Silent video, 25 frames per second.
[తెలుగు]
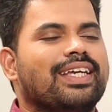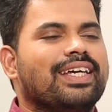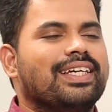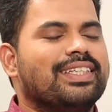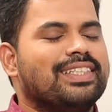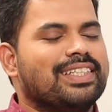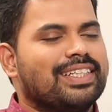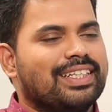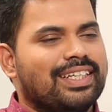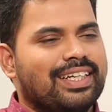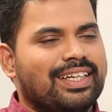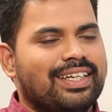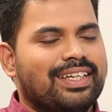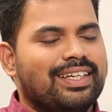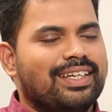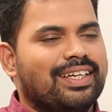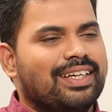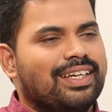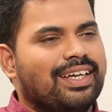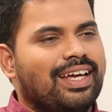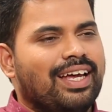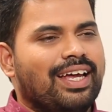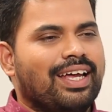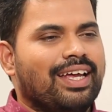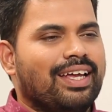సహజంగా
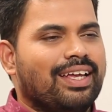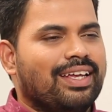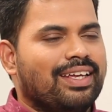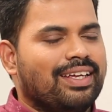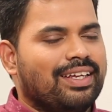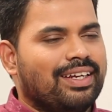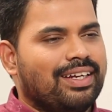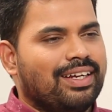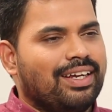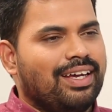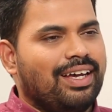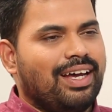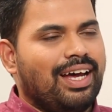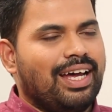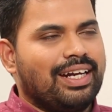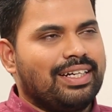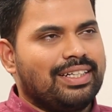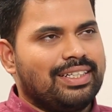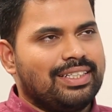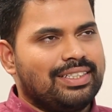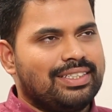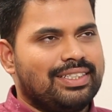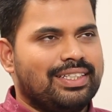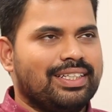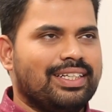
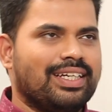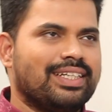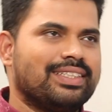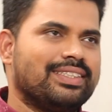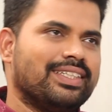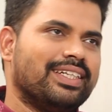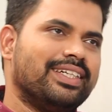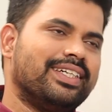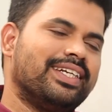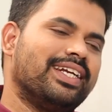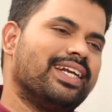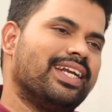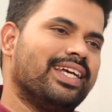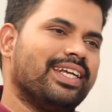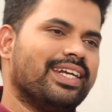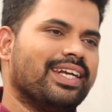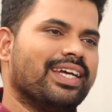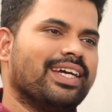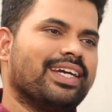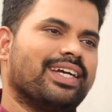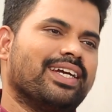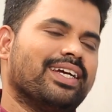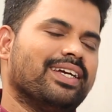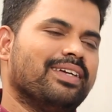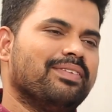ఆర్టిస్ట్గా సెటిల్
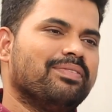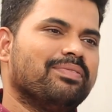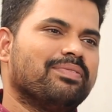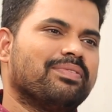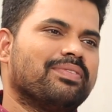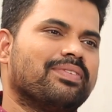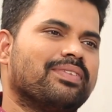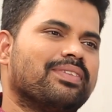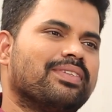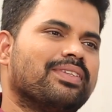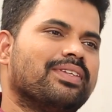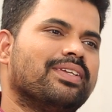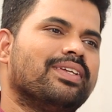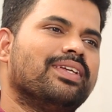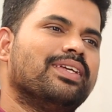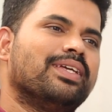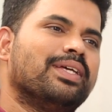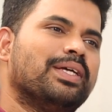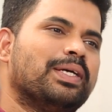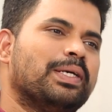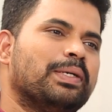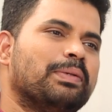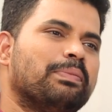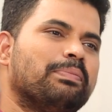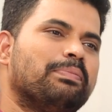అయినాక
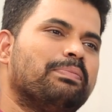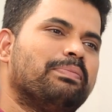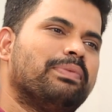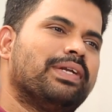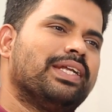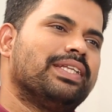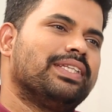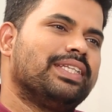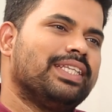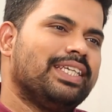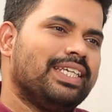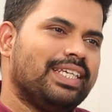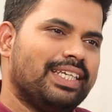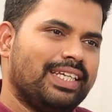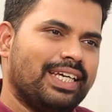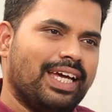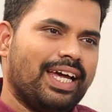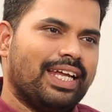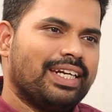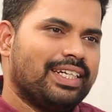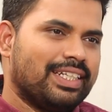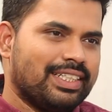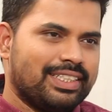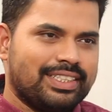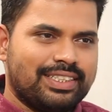ప్రతి
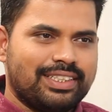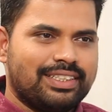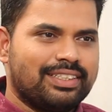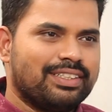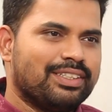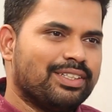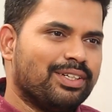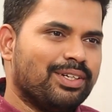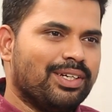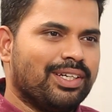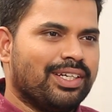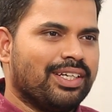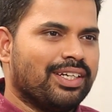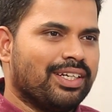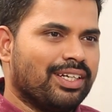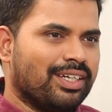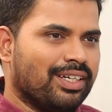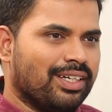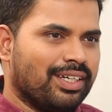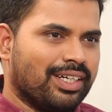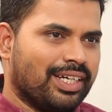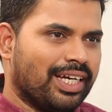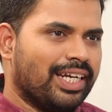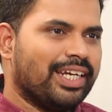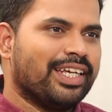ఆర్టిస్ట్కి కలిగిన
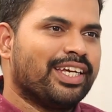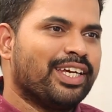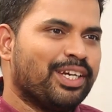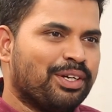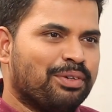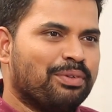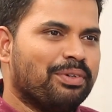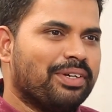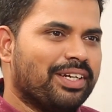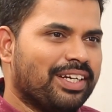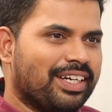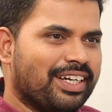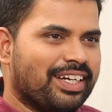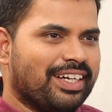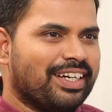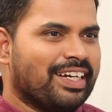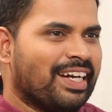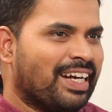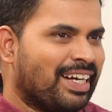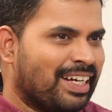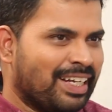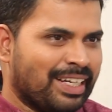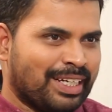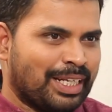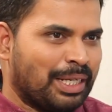కలిగే కోరిక
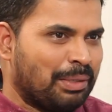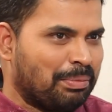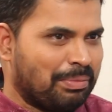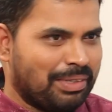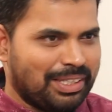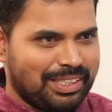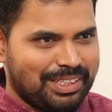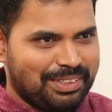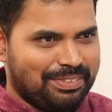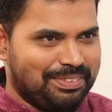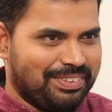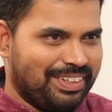ఏంటంటే నిర్మాత